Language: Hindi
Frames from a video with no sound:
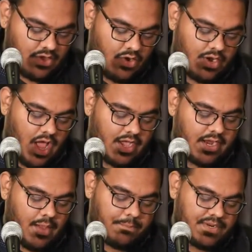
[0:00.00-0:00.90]
और
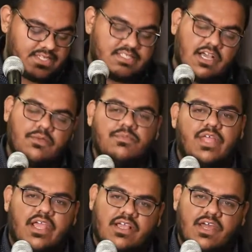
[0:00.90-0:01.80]
अगर अपने ज़ख्म
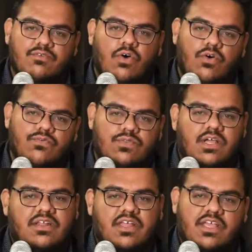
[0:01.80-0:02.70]
देखकर वो उफ
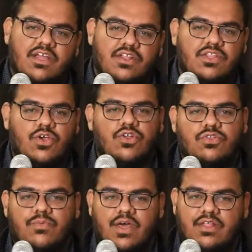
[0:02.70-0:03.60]
तक नहीं करती और
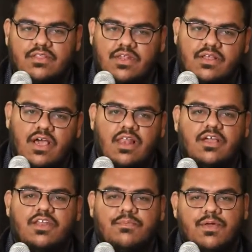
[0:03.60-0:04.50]
तुम्हारे तिनका
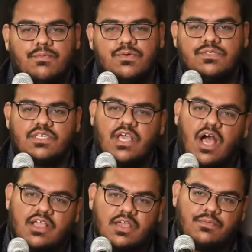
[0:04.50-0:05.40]
लगने पर भी उसकी
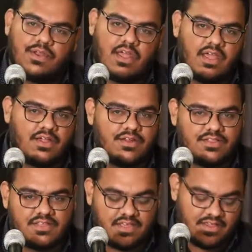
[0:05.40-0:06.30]
आंखें भराया
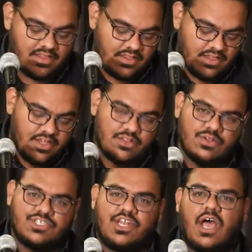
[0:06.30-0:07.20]
करती है
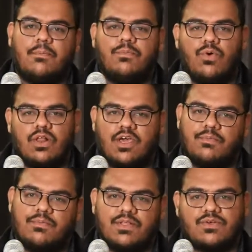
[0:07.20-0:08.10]
तो जनाब भूल कर
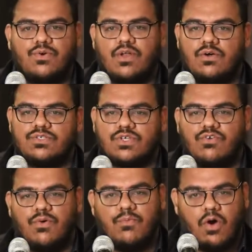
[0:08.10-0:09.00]
भी मत खोना उसको
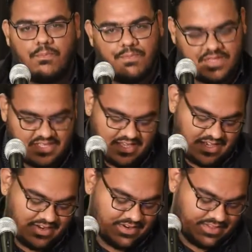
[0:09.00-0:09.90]
वो मोहब्बत
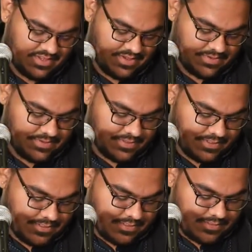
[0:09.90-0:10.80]
किया करती
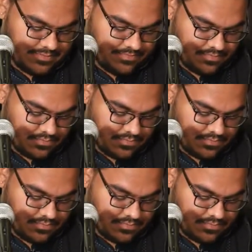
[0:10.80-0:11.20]
है